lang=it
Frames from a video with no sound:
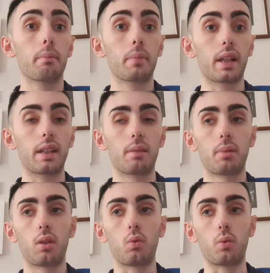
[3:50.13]
perde il
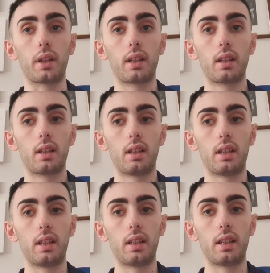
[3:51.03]
pallone
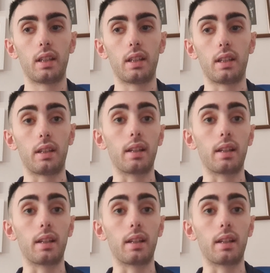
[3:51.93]
e